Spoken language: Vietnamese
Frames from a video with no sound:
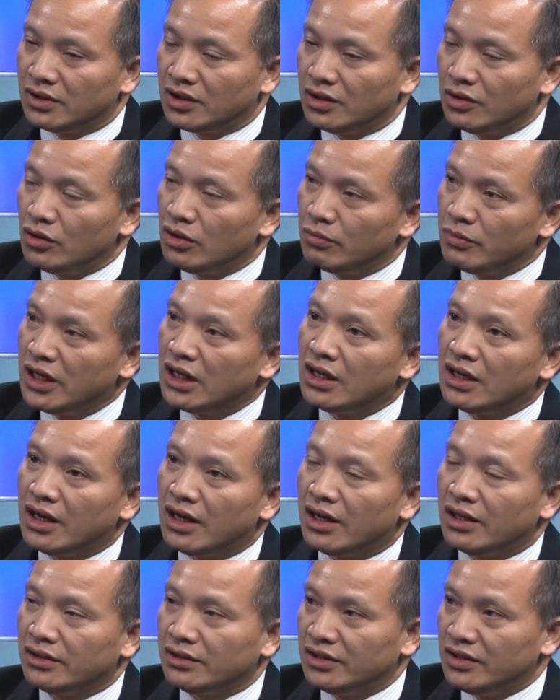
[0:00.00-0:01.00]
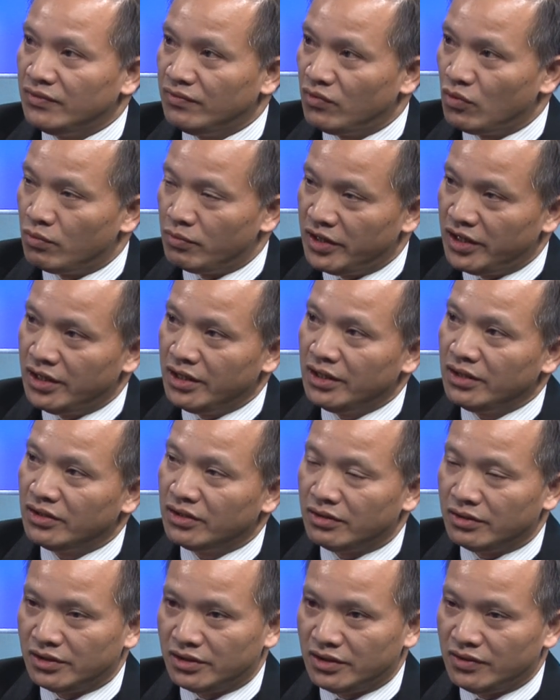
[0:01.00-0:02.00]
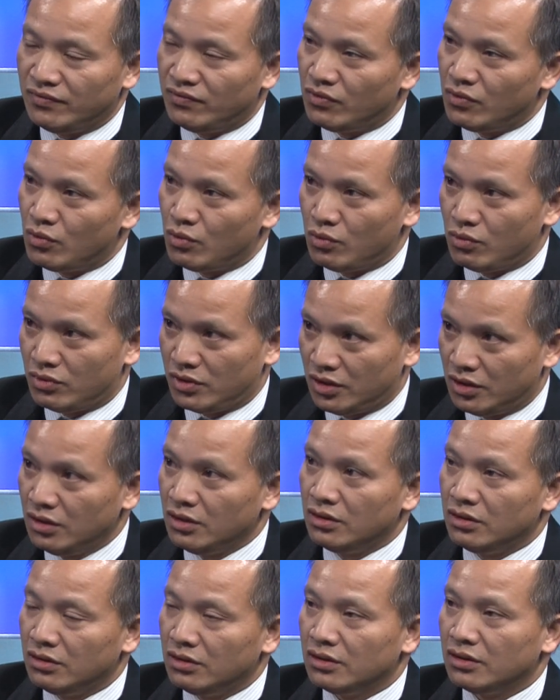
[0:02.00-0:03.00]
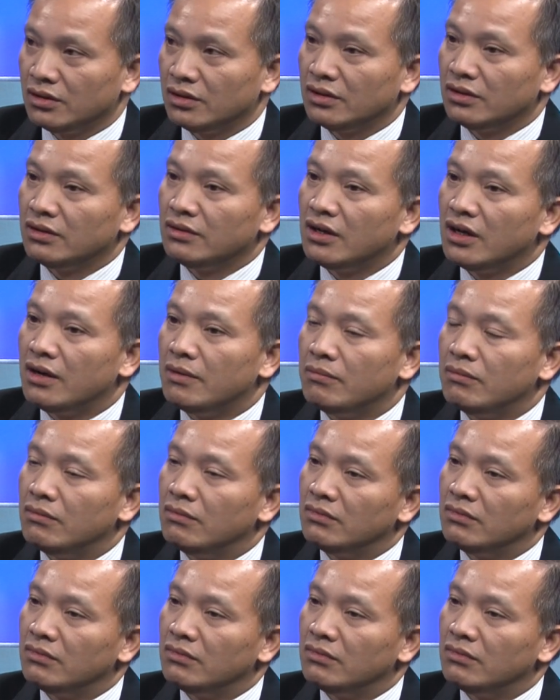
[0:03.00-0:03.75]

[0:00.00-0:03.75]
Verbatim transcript: tôi được biết là chính phủ Mỹ rồi chính phủ Đức Ờ,